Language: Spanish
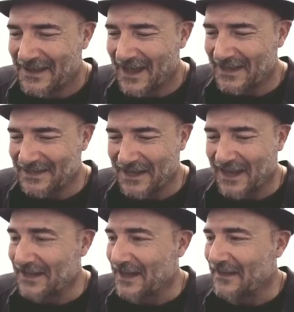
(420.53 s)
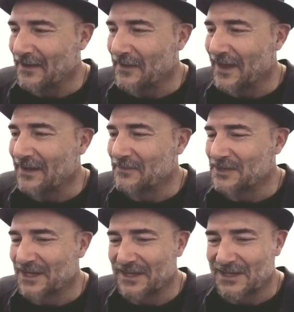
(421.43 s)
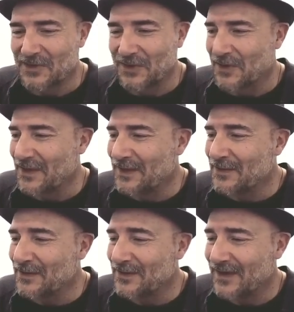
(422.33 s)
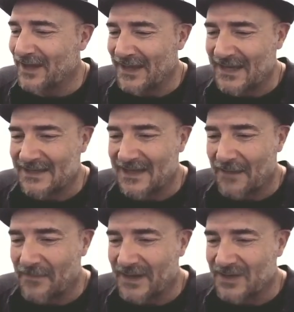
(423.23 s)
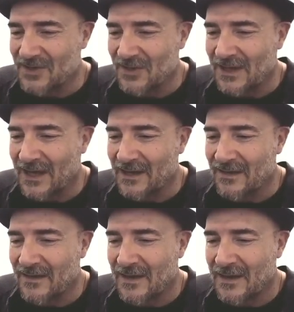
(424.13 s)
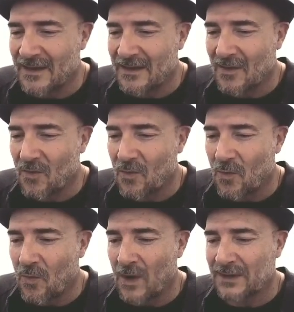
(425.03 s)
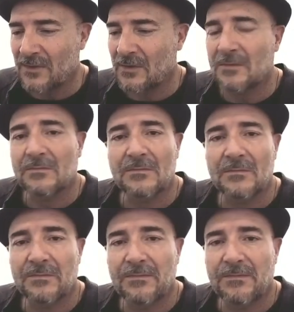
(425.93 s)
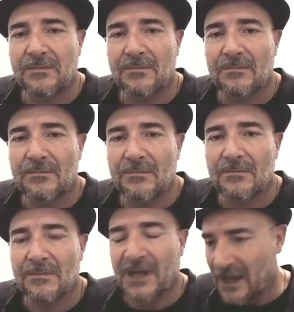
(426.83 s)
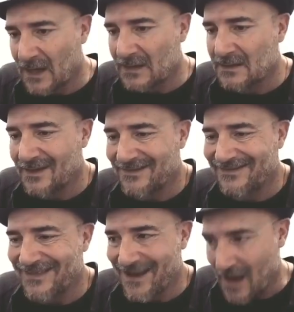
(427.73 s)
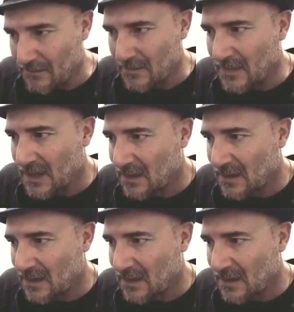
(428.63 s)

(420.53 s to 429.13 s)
Así que nada, lo dejamos en desconocido y ya está. Personalizar 4 gigas de RAM